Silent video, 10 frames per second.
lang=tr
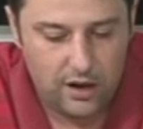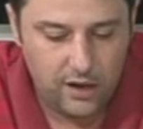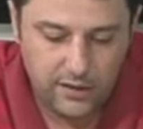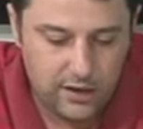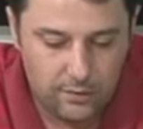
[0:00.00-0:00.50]

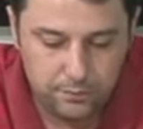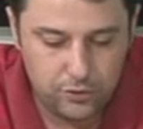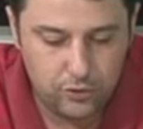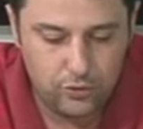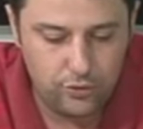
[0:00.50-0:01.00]
Handikaplı
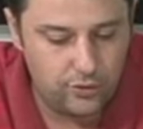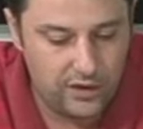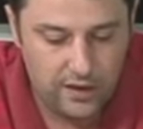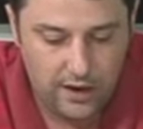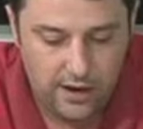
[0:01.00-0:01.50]
sonucun
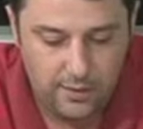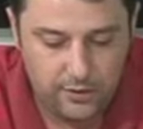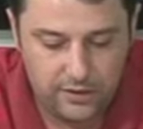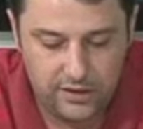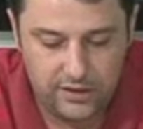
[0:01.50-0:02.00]
da
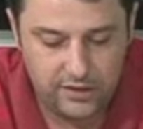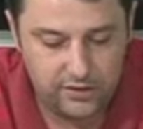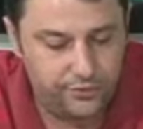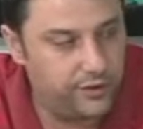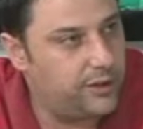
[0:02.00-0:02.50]
denenebilir.
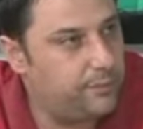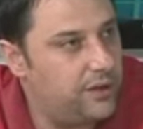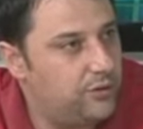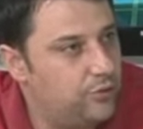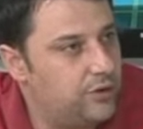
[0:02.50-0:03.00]
2-0'lık
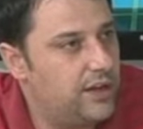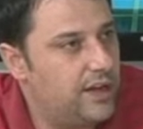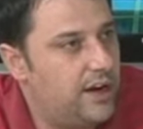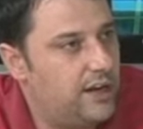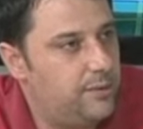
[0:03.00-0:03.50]
bir Türkiye
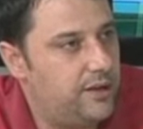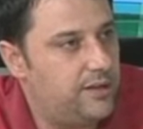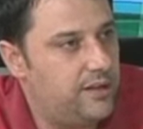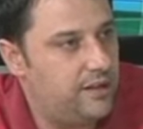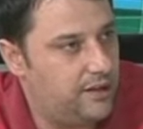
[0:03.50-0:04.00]

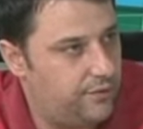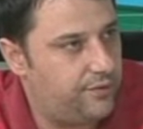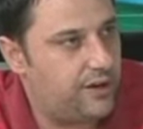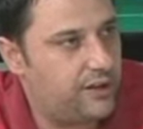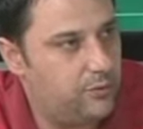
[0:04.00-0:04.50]
galibiyeti, iki
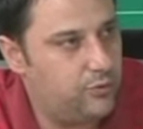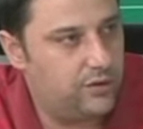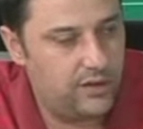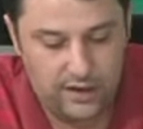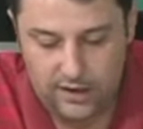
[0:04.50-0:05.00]
farklı bir
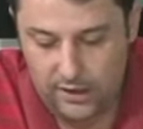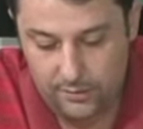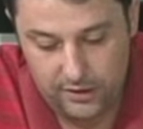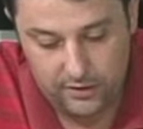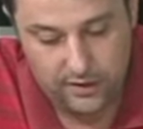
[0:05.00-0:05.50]
Türkiye
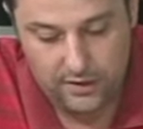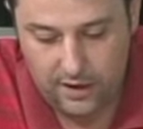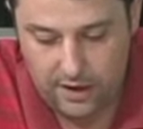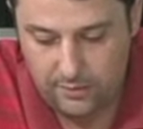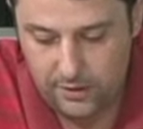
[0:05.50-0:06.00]
galibiyeti de
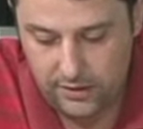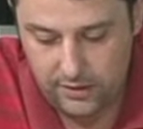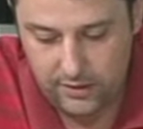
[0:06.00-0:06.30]
denenebilir.